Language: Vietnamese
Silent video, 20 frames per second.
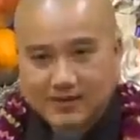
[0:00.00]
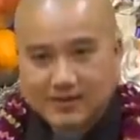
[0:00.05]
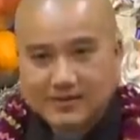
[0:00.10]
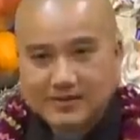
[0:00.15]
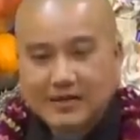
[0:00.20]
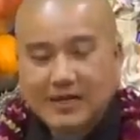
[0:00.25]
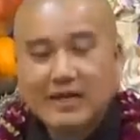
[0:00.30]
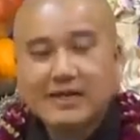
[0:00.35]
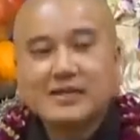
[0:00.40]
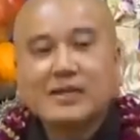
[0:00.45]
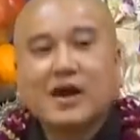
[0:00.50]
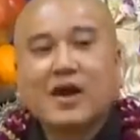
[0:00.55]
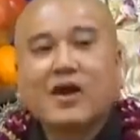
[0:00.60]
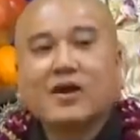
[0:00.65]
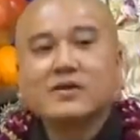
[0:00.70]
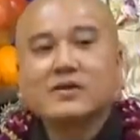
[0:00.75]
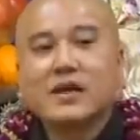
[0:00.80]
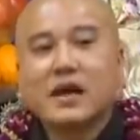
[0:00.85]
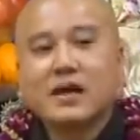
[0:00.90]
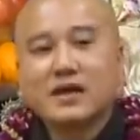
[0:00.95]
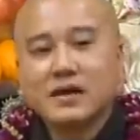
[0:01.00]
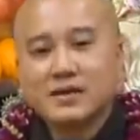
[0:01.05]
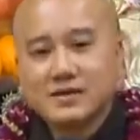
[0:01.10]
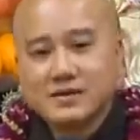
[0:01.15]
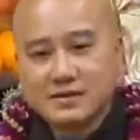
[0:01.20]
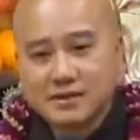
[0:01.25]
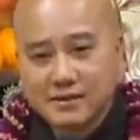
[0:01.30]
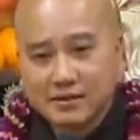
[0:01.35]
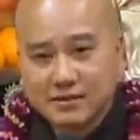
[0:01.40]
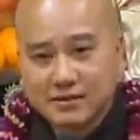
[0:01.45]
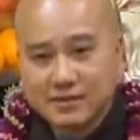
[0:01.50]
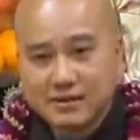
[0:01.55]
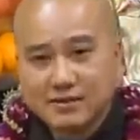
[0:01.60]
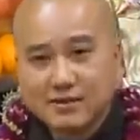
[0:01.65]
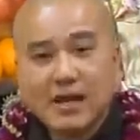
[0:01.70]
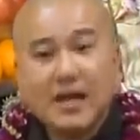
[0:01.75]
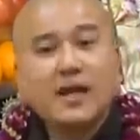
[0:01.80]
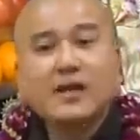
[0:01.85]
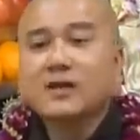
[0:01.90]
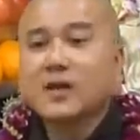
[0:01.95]
xe nhỏ chở ít người,
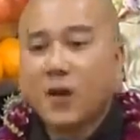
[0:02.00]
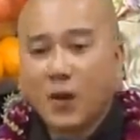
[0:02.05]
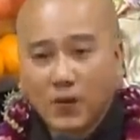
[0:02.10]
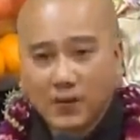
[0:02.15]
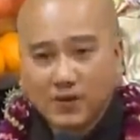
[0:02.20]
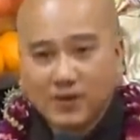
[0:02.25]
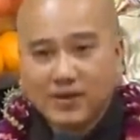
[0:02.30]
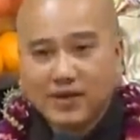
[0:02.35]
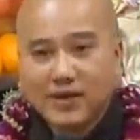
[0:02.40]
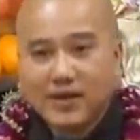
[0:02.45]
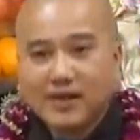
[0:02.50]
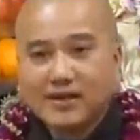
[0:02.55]
thế thôi.